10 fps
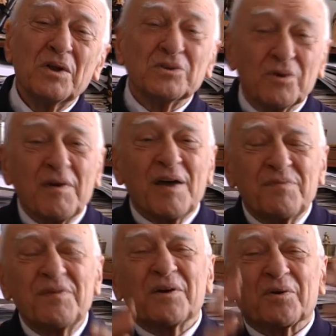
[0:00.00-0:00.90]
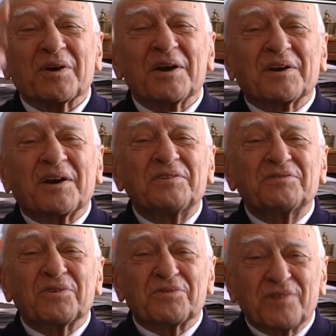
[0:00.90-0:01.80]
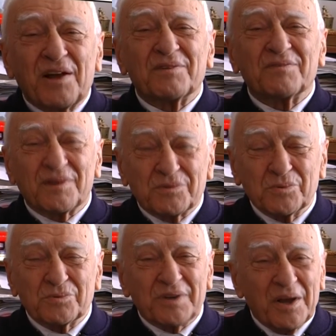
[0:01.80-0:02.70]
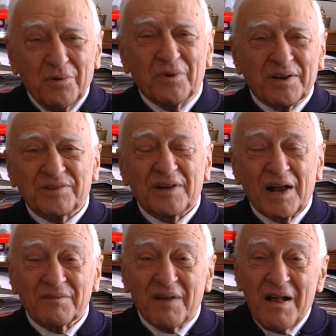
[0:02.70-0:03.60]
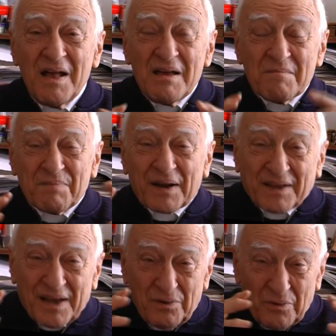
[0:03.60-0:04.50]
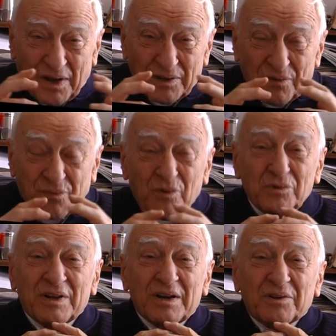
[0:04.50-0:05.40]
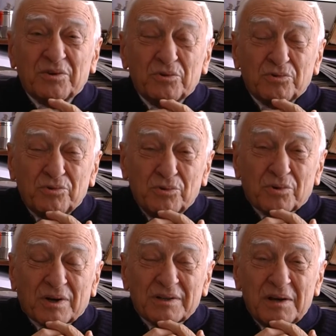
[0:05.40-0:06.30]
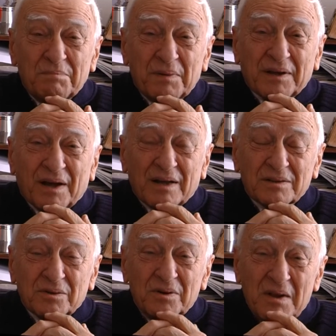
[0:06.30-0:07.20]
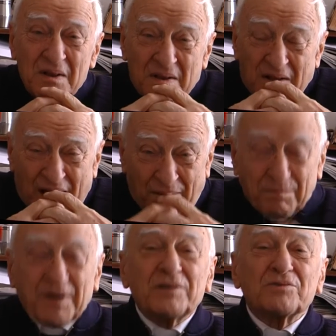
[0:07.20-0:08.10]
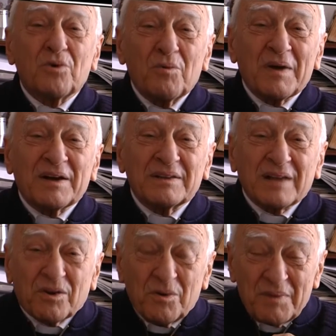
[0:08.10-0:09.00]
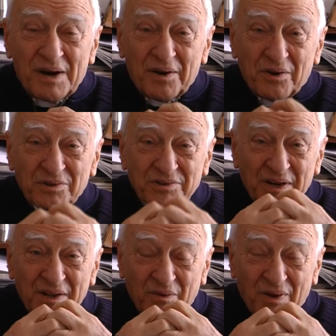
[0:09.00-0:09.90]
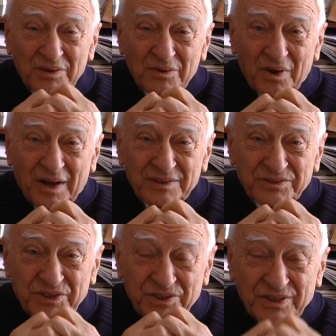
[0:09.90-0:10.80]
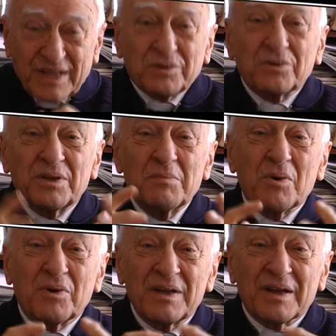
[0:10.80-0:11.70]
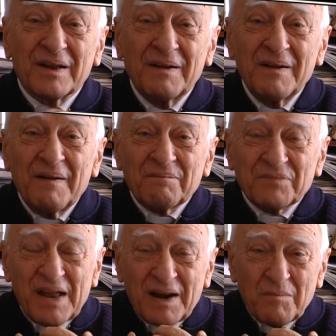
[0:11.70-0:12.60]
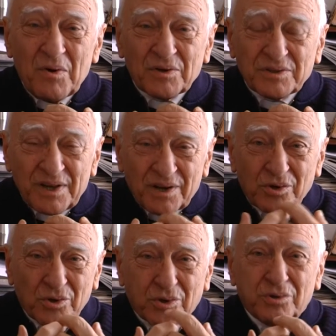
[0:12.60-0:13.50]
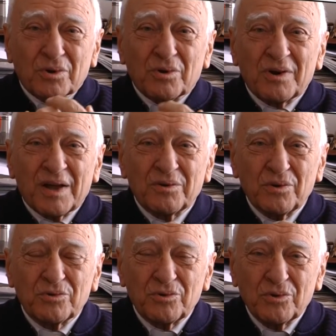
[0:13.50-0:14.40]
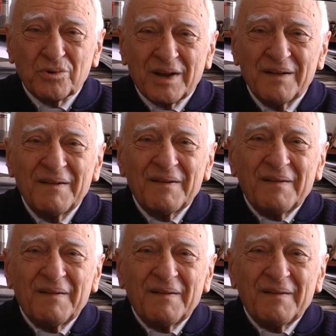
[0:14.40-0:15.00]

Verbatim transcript: dove è vero che Cristo salva tutti, è Lui che salva, perché è Lui che di fronte alla chiusura del peccato ha preso l'umanità come la nostra e quando ha accettato di morire, nella morte ha rotto la chiusura